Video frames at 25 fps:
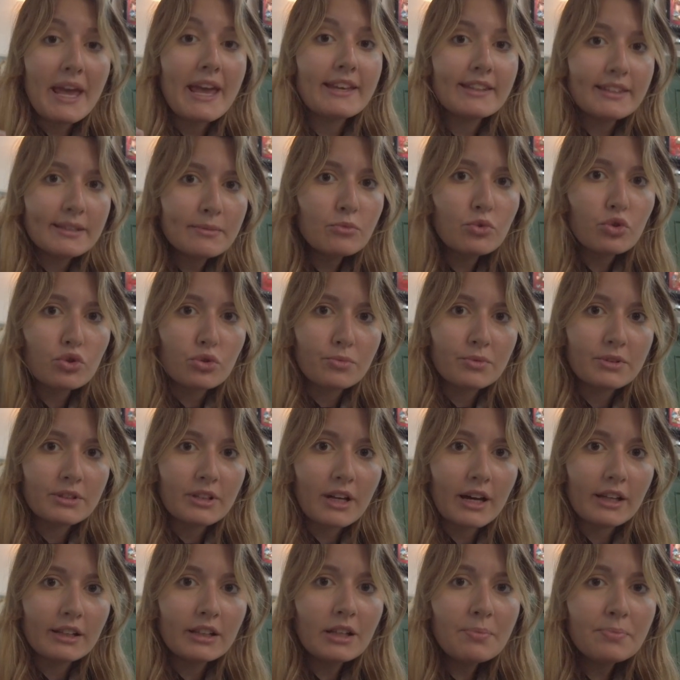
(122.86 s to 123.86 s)
bir eğitim
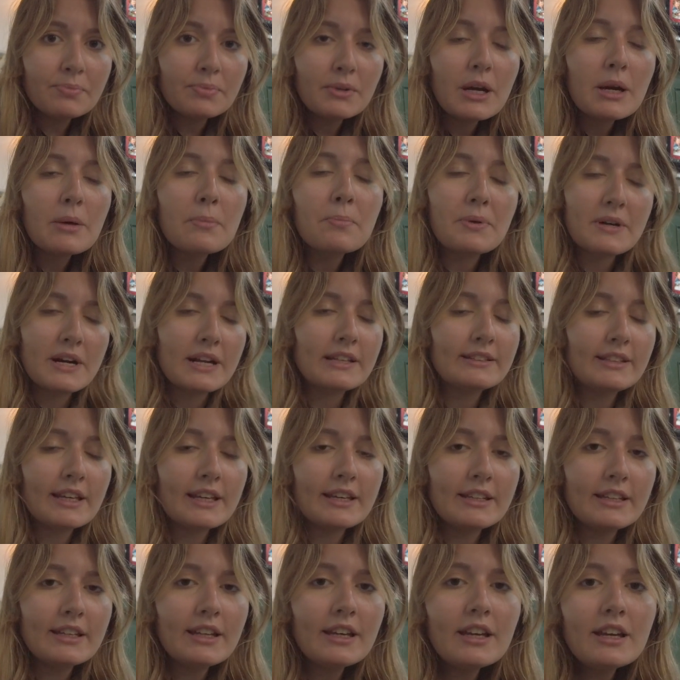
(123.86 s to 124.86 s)
kurumunda alıp
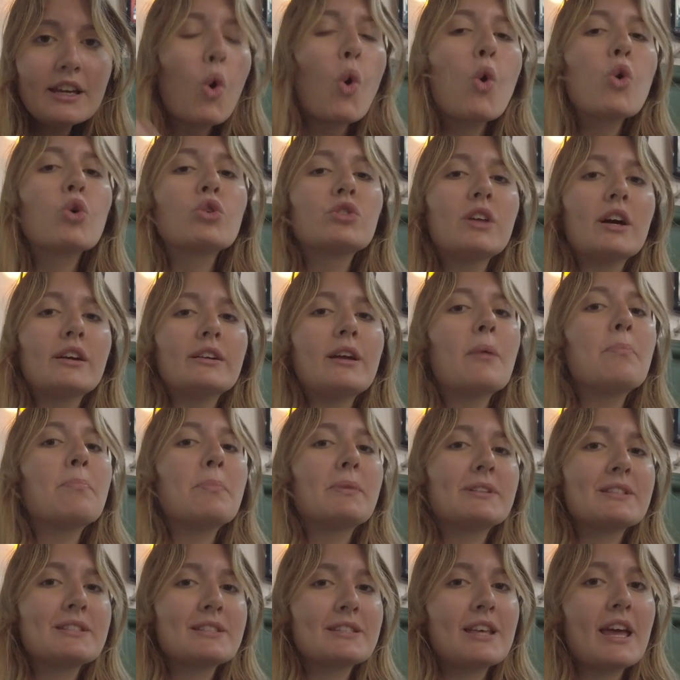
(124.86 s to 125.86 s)
proteini orada
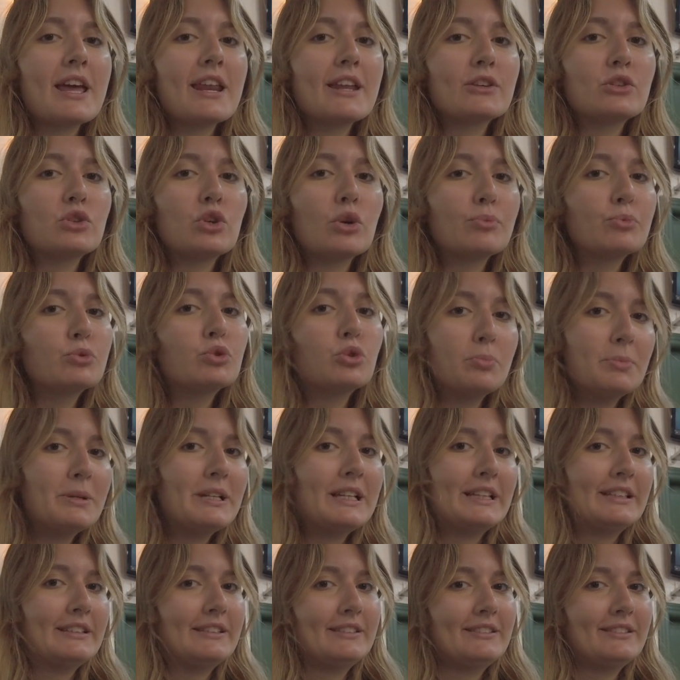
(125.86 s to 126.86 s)
yapmanız gerekiyor. Bunu
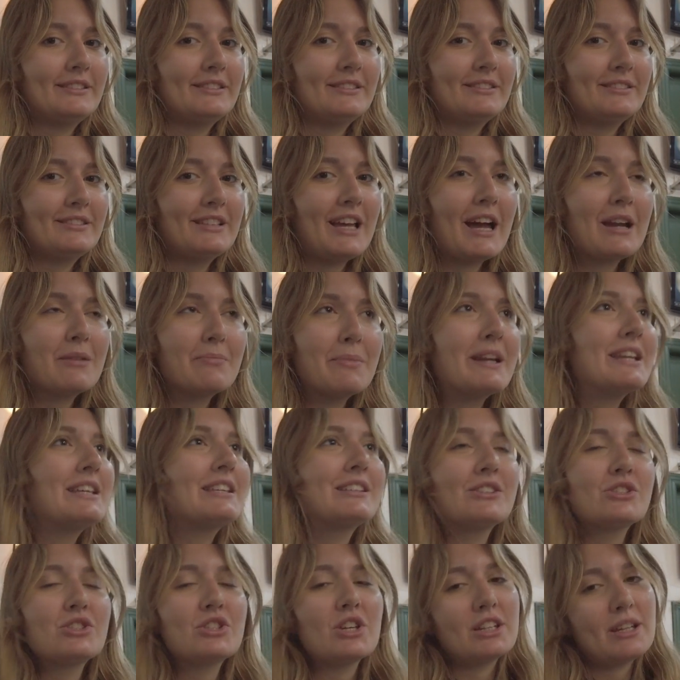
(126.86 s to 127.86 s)
bilin. Yani ben
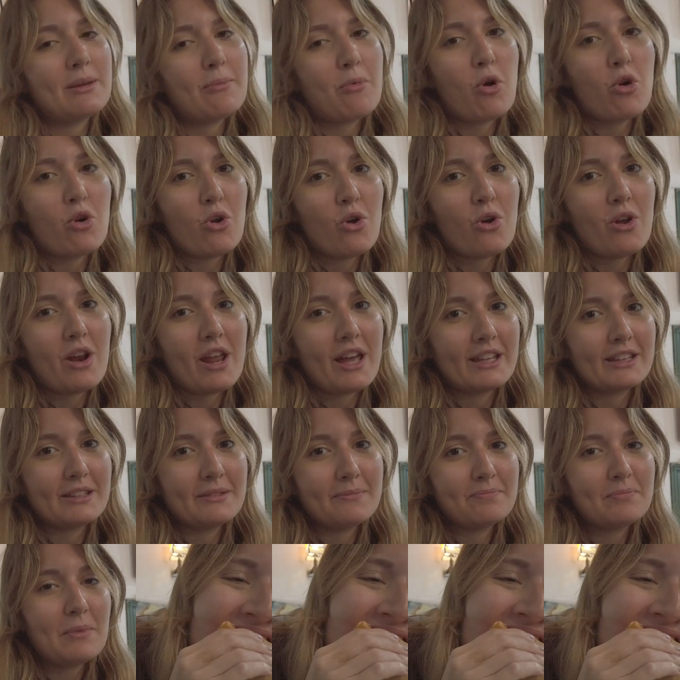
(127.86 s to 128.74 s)
İngilizceyi de böyle öğrendim.